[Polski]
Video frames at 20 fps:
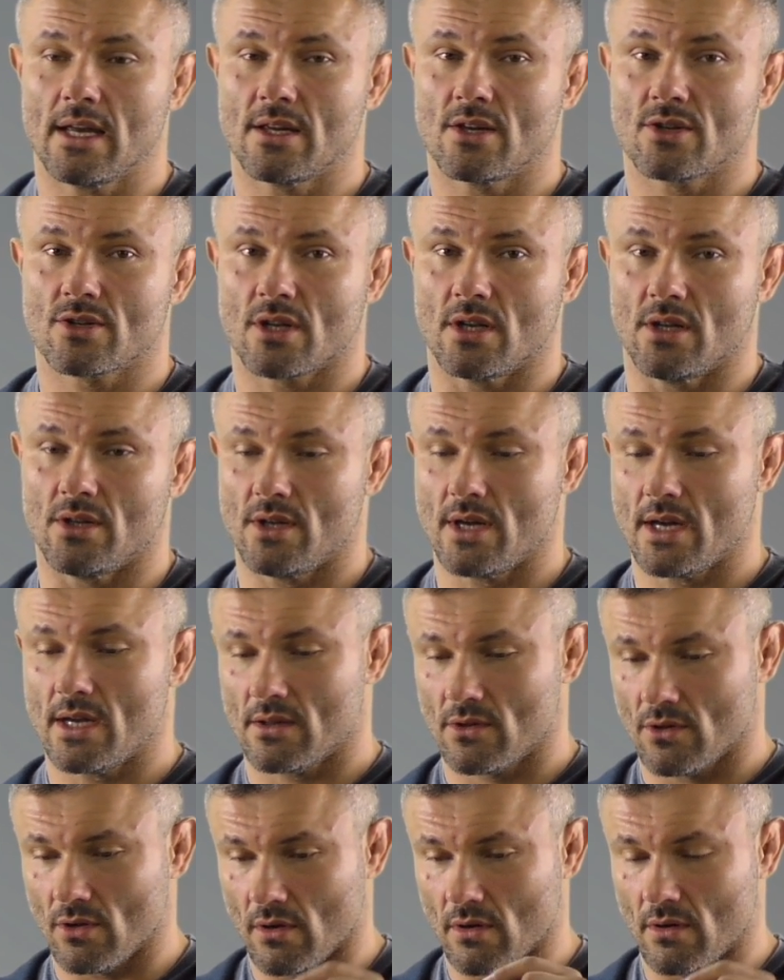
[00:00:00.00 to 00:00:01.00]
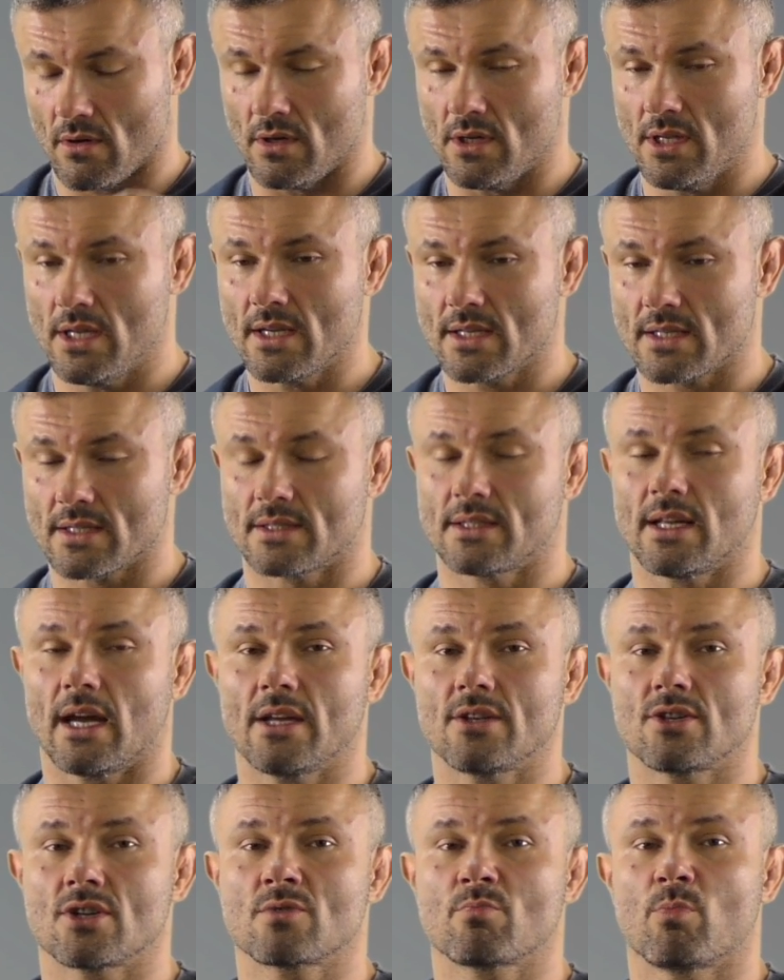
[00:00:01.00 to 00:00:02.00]
Jeżeli nie, to link
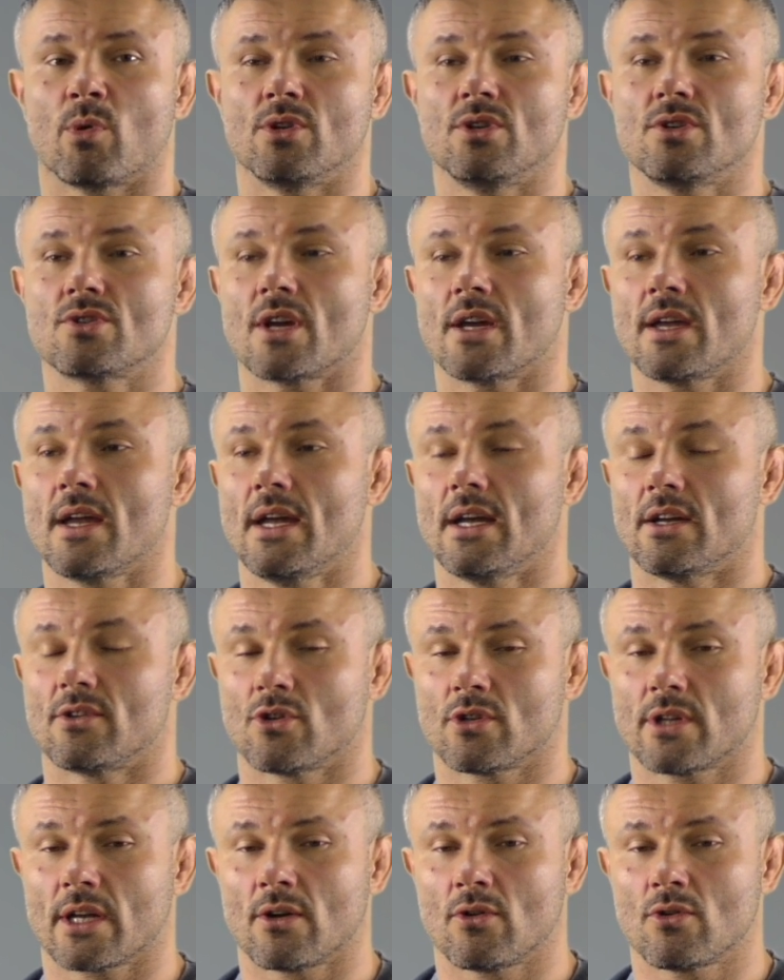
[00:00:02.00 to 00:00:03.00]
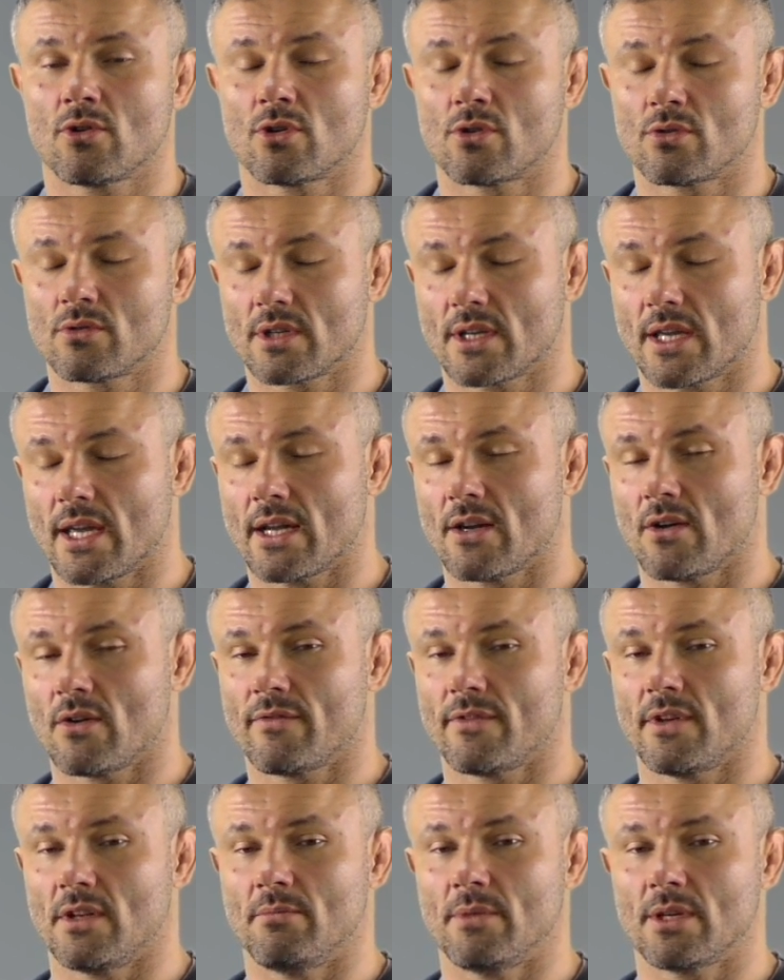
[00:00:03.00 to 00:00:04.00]
znajdziesz poniżej do tego krótkiego
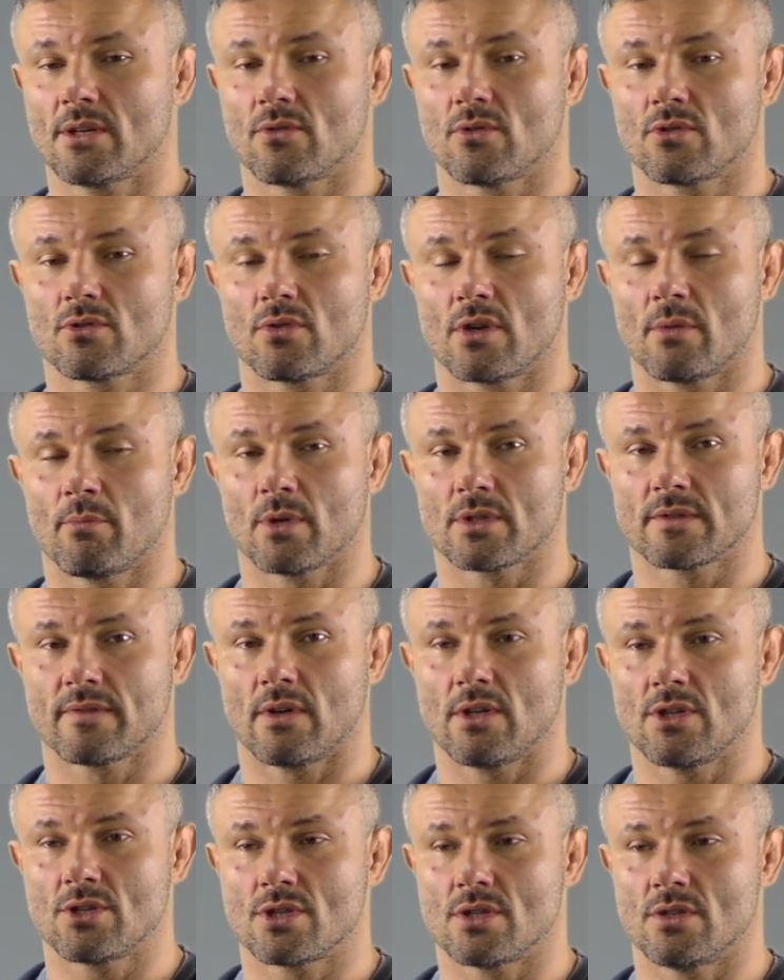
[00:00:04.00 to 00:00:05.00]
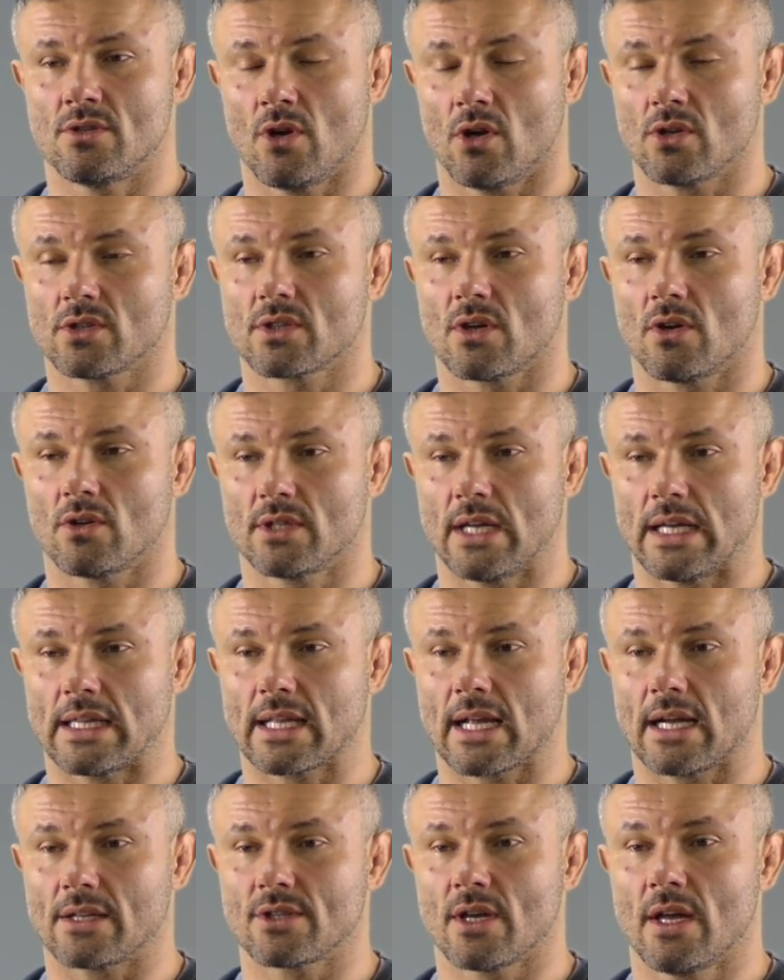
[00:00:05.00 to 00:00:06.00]
filmiku, który pozwoli Ci nos
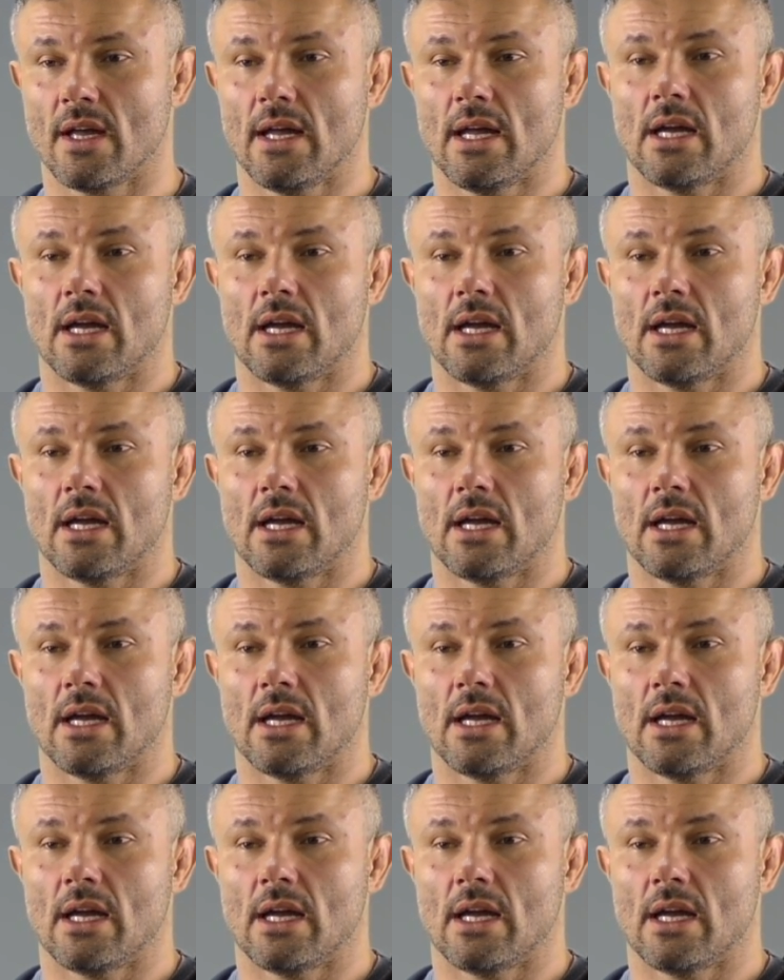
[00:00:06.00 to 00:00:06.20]
odetkać.